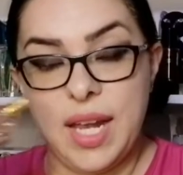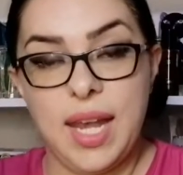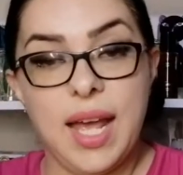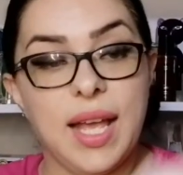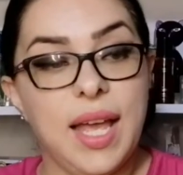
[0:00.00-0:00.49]

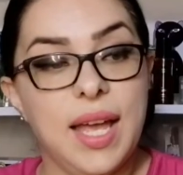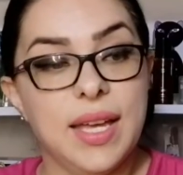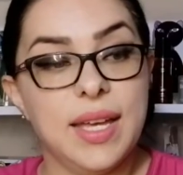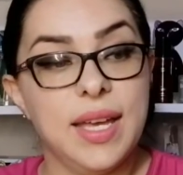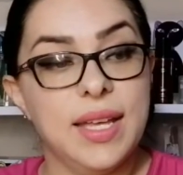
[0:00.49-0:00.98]
La
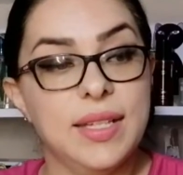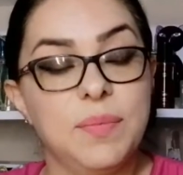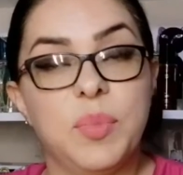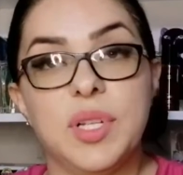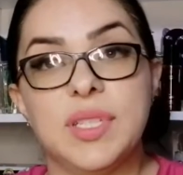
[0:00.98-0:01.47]
caja
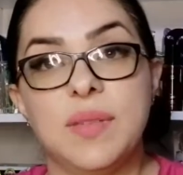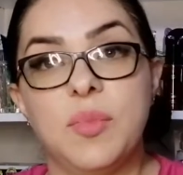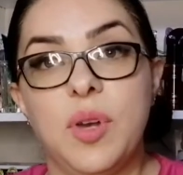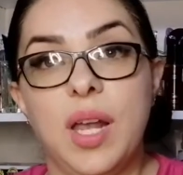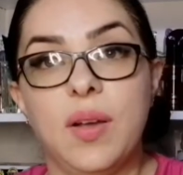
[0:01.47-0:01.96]
pues
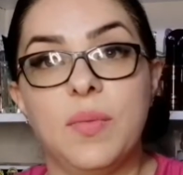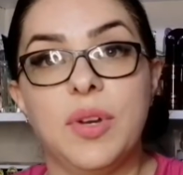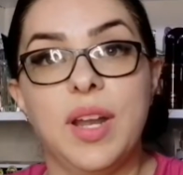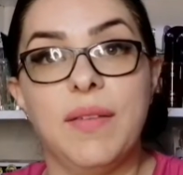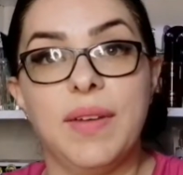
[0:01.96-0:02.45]
simula como
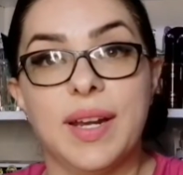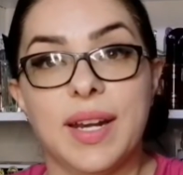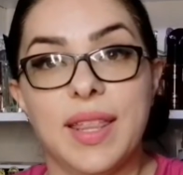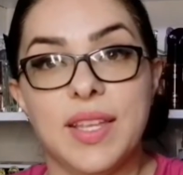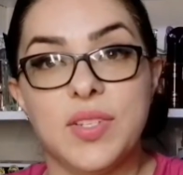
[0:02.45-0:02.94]
una
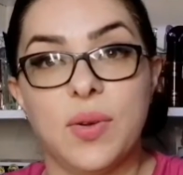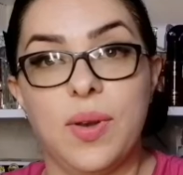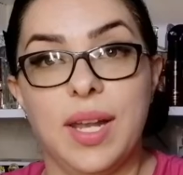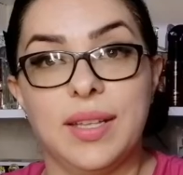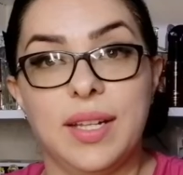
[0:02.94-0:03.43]
barra de
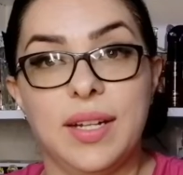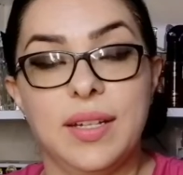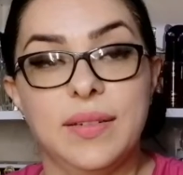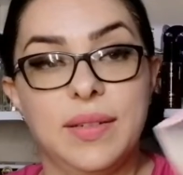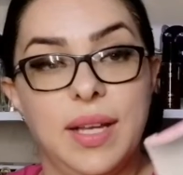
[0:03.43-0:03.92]
chocolate
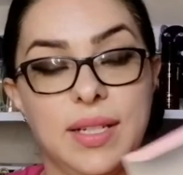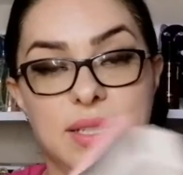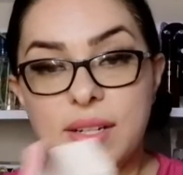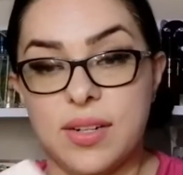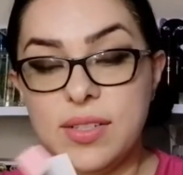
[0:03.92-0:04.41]

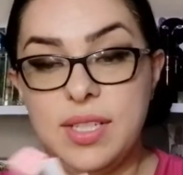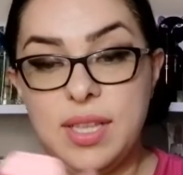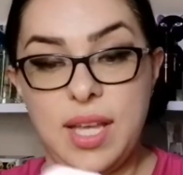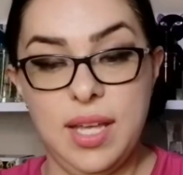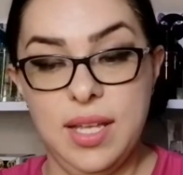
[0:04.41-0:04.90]
así
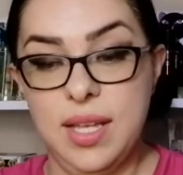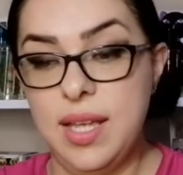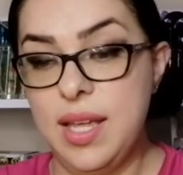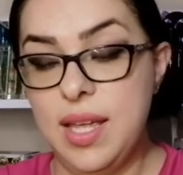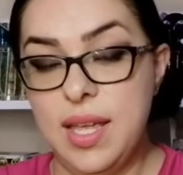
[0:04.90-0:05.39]
rosita.
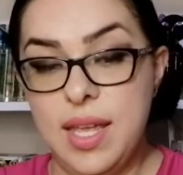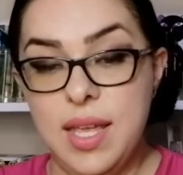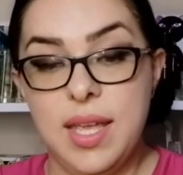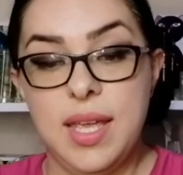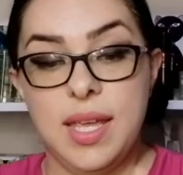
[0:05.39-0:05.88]

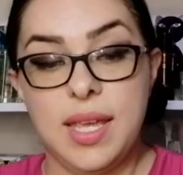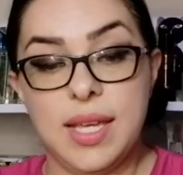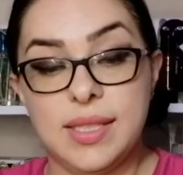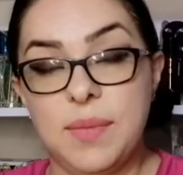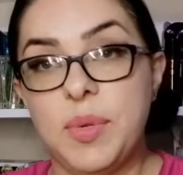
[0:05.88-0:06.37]
Y
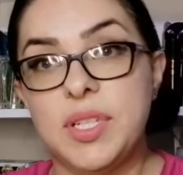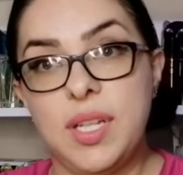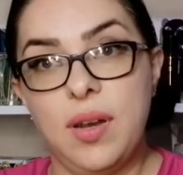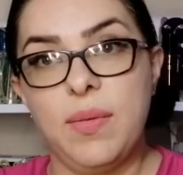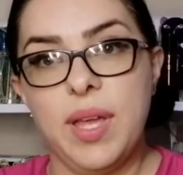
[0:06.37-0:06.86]
este pues
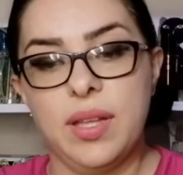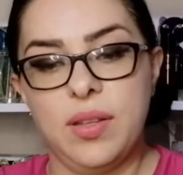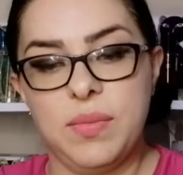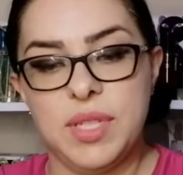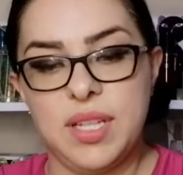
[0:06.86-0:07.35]
sí lo voy a
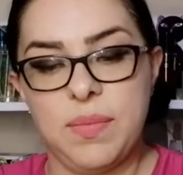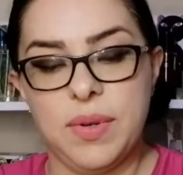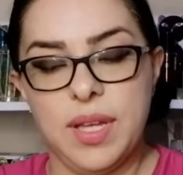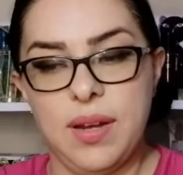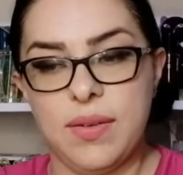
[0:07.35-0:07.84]
atomizar
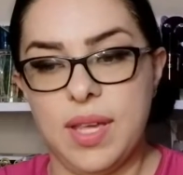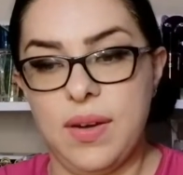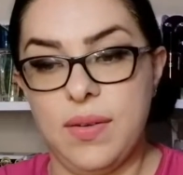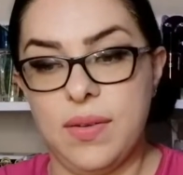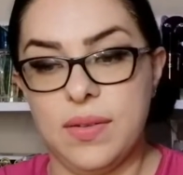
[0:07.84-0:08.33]
porque lo
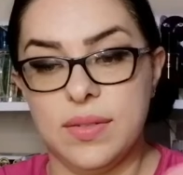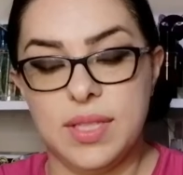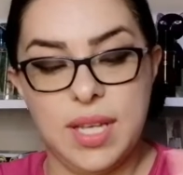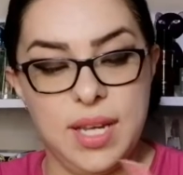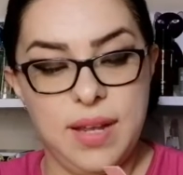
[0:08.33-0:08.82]
quiero
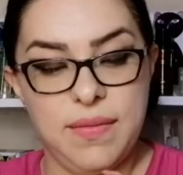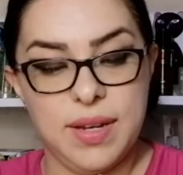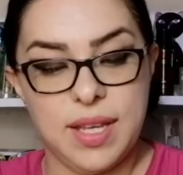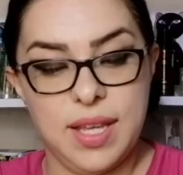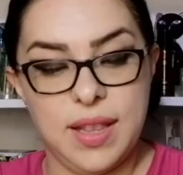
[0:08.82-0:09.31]
conocer, a
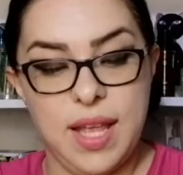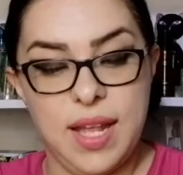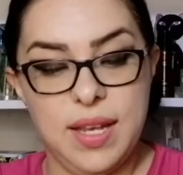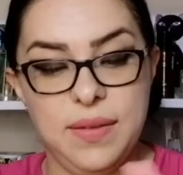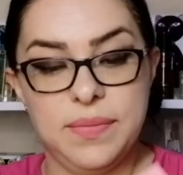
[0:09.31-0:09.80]
ver qué
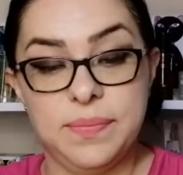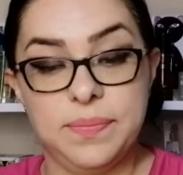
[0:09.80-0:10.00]
tal.